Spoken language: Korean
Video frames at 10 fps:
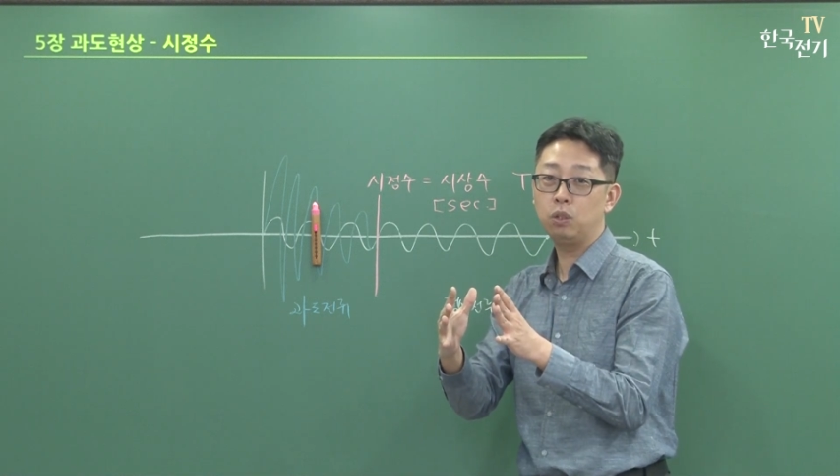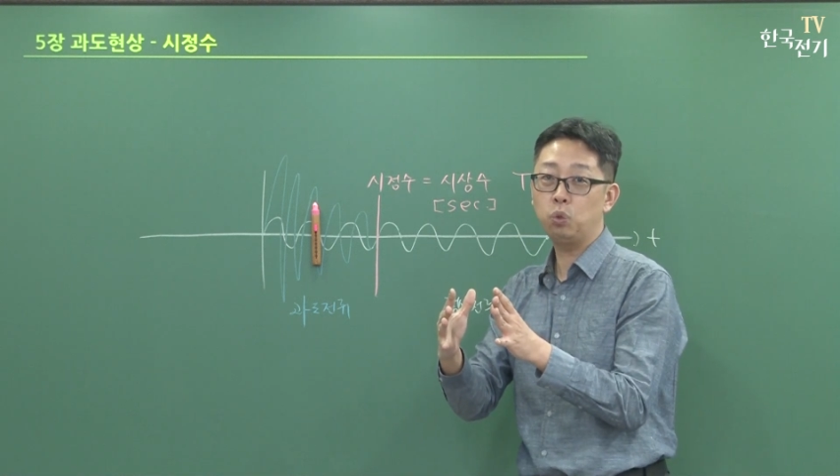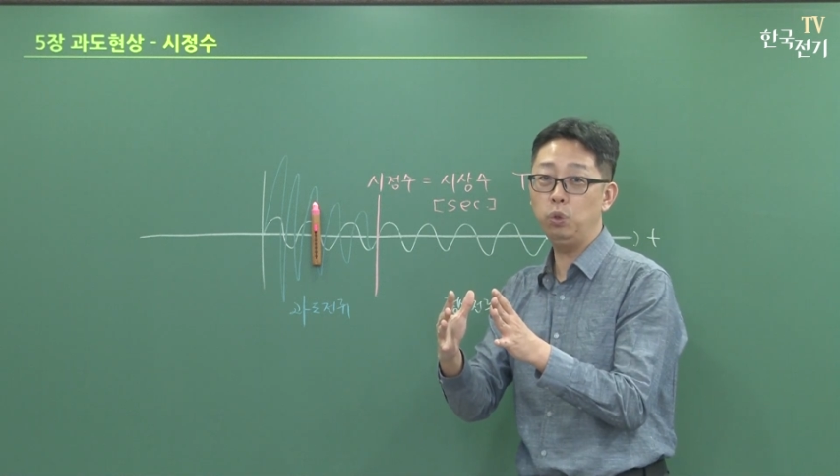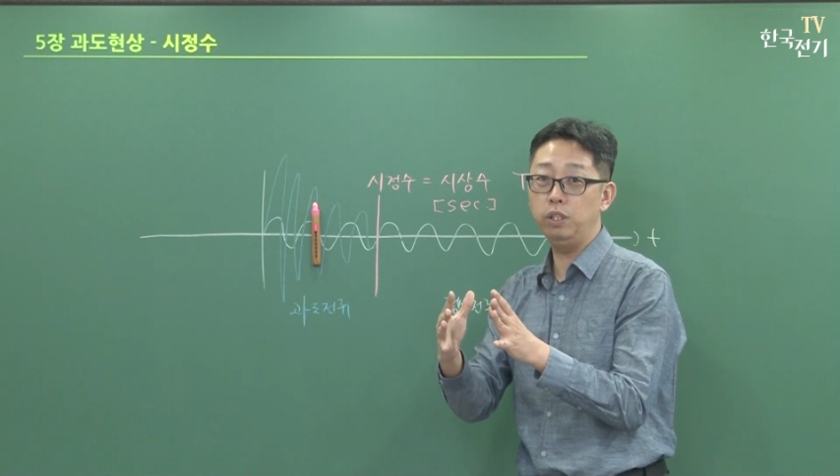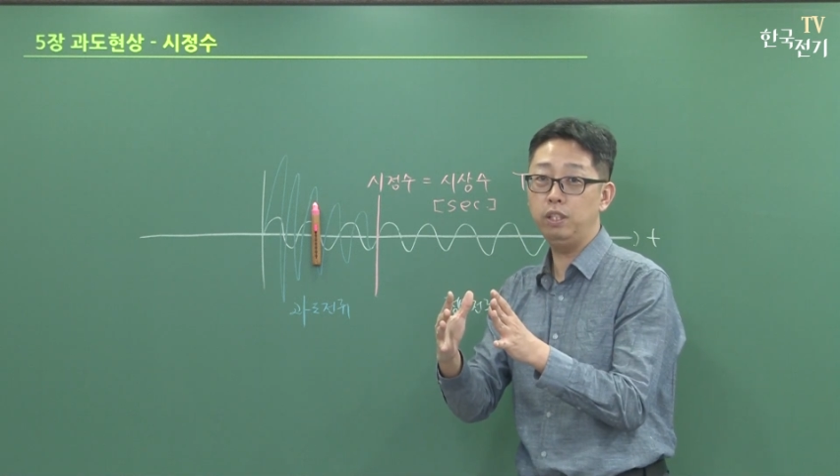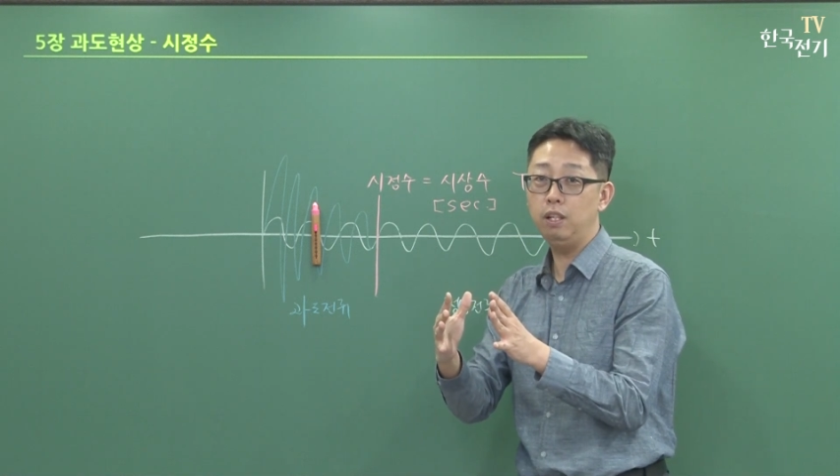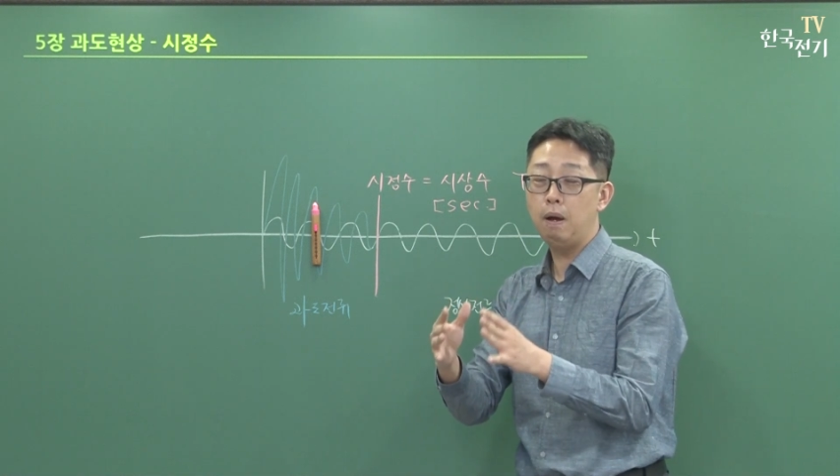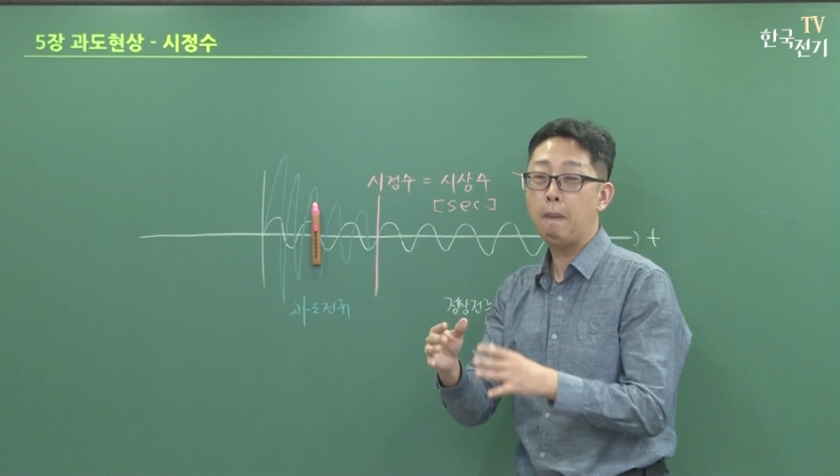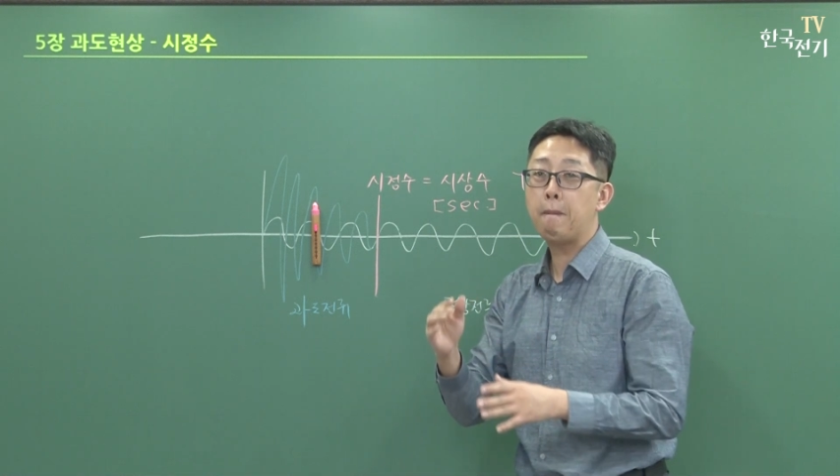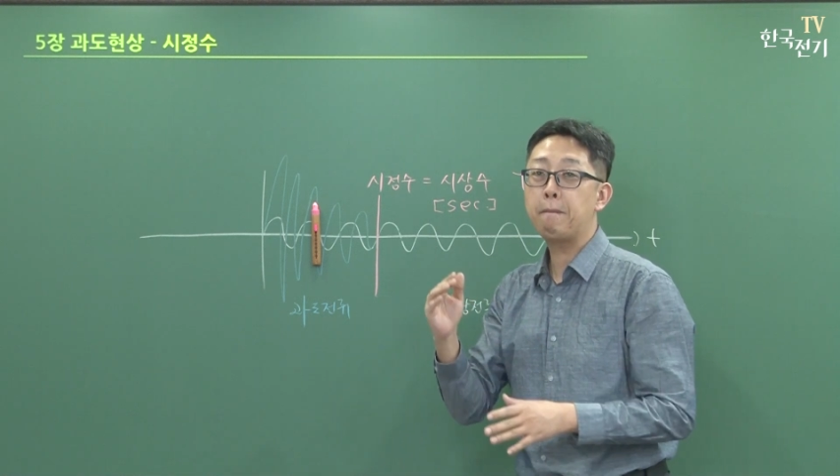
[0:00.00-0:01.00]
또는
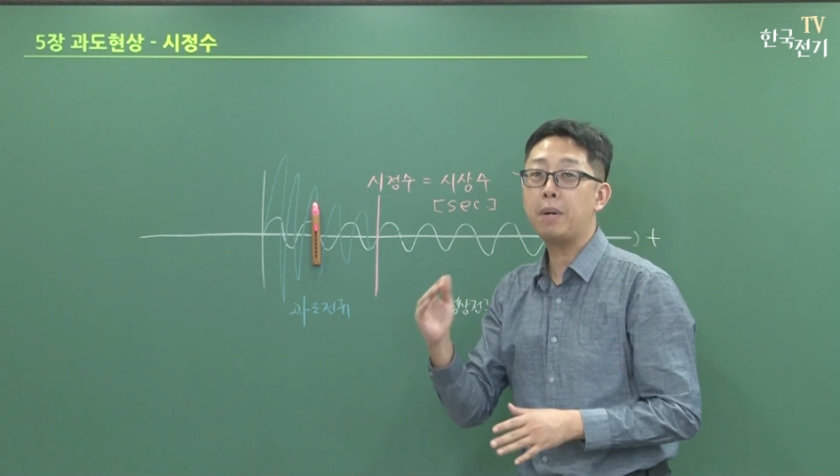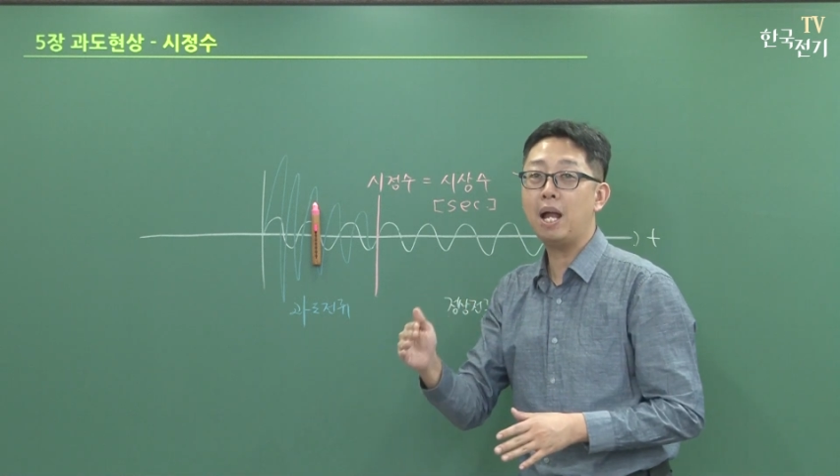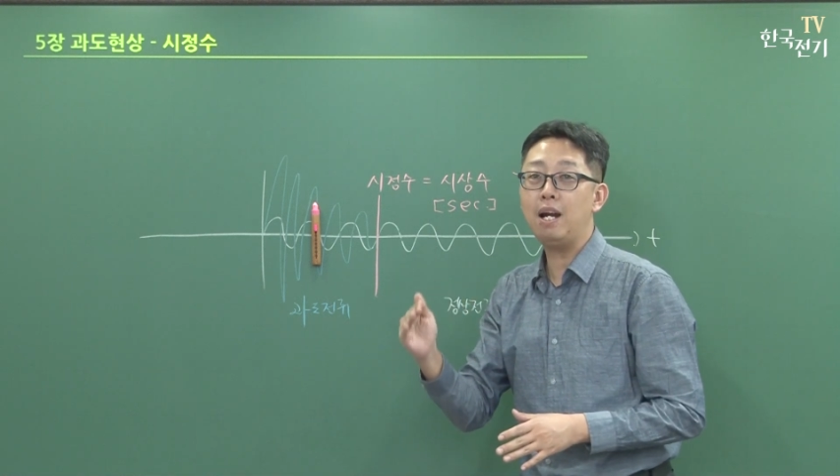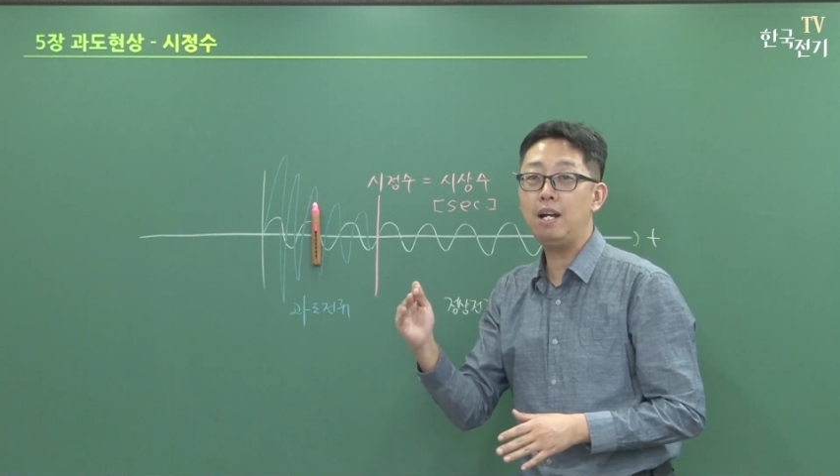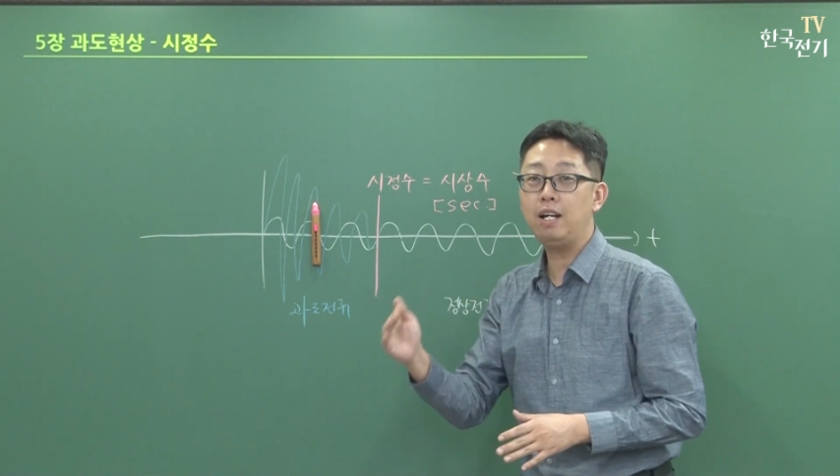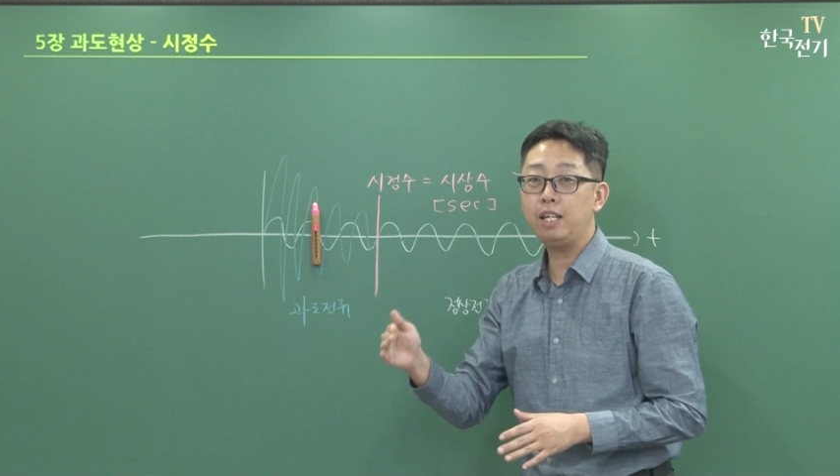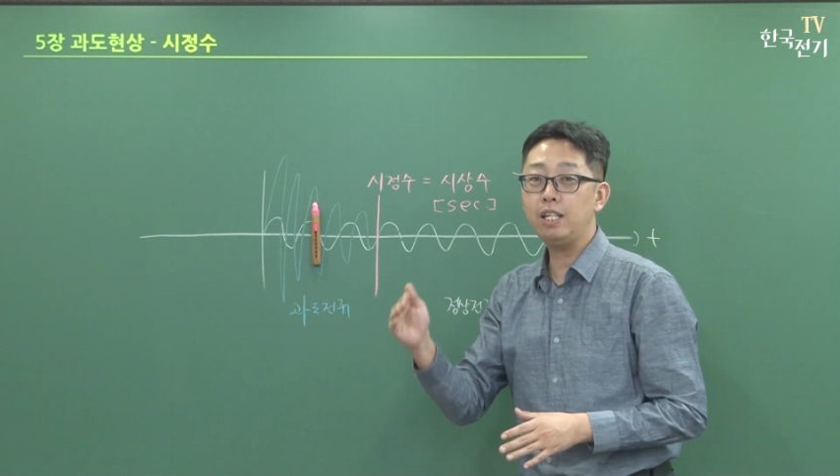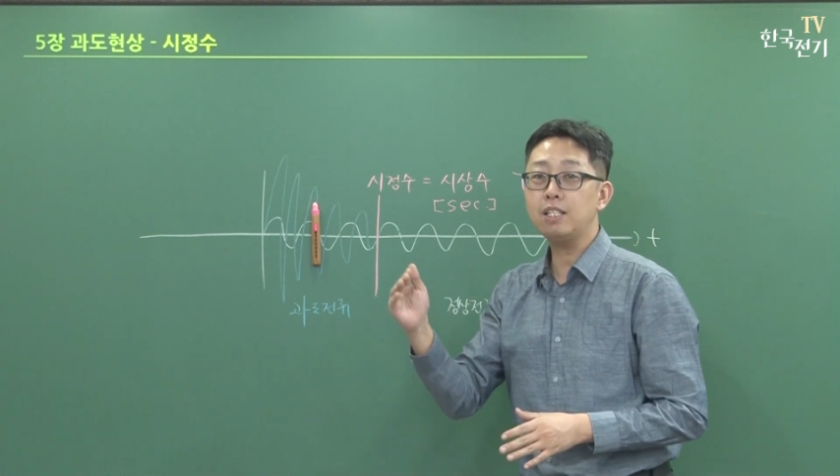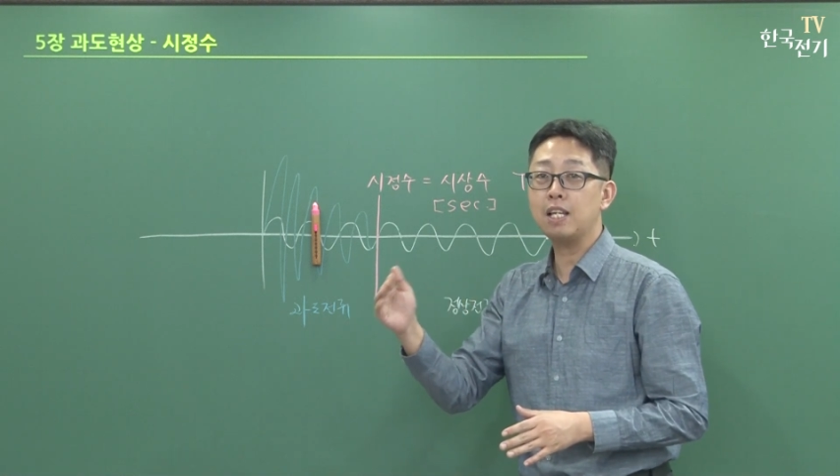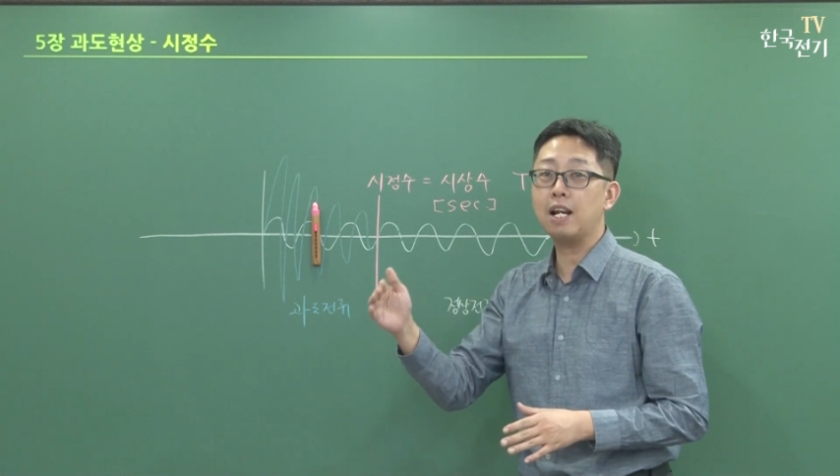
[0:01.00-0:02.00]

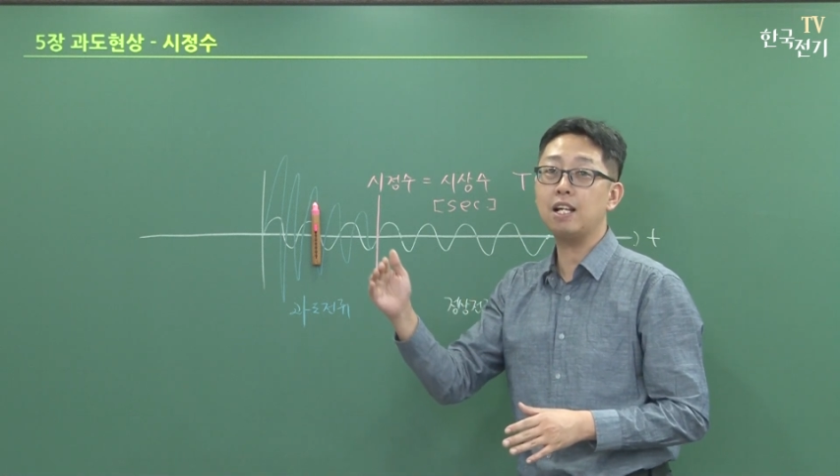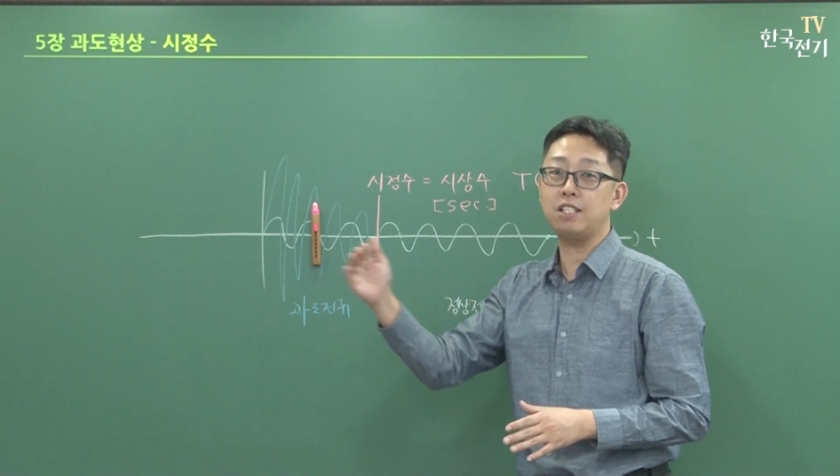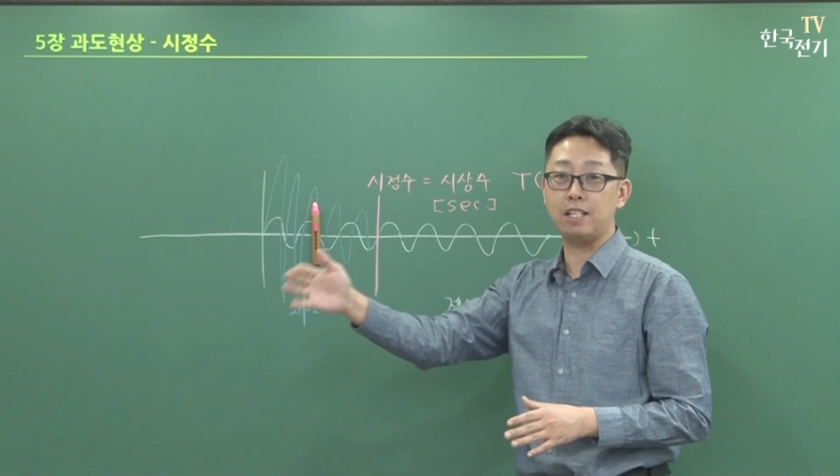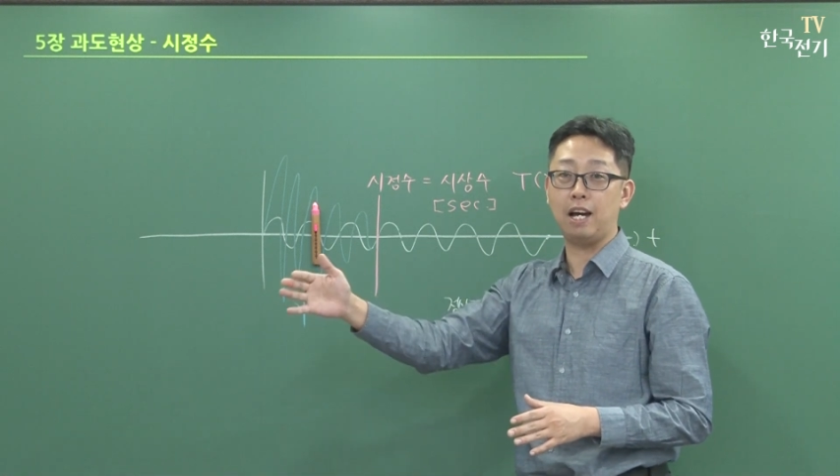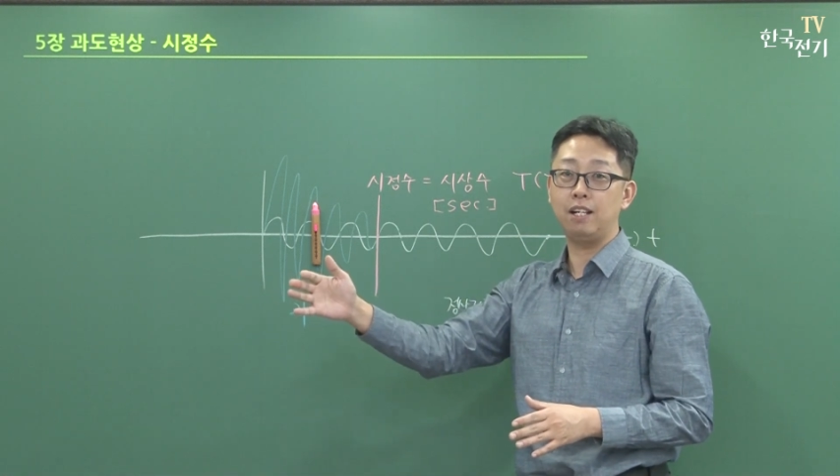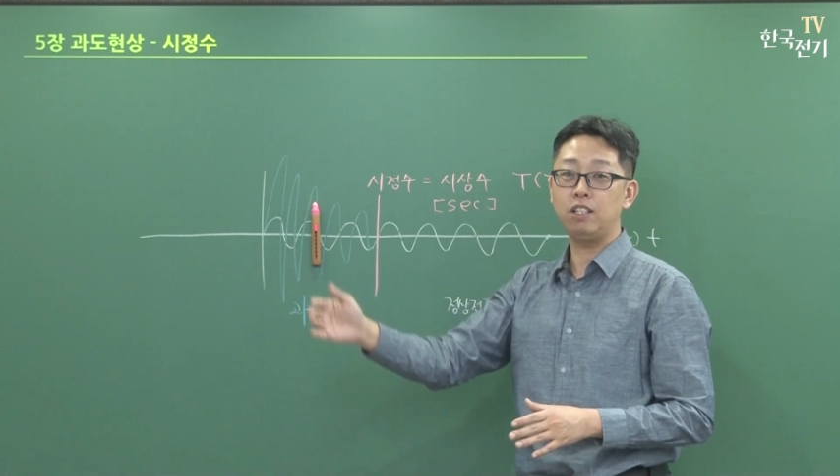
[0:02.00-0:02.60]
빨리 사라진다